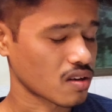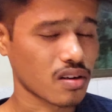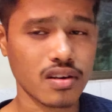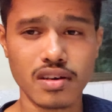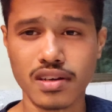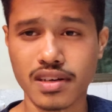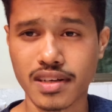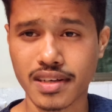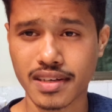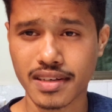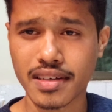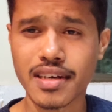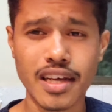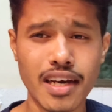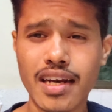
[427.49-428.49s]
और
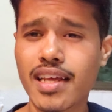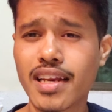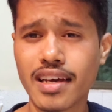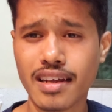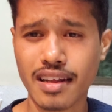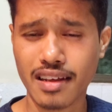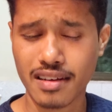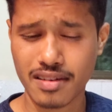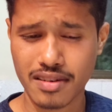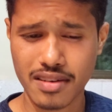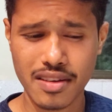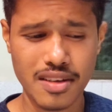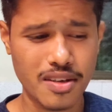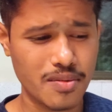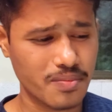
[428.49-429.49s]
डर नहीं लग
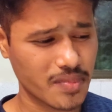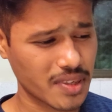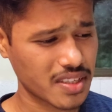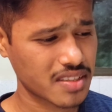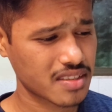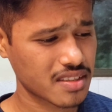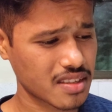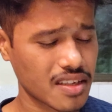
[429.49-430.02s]
रहा बस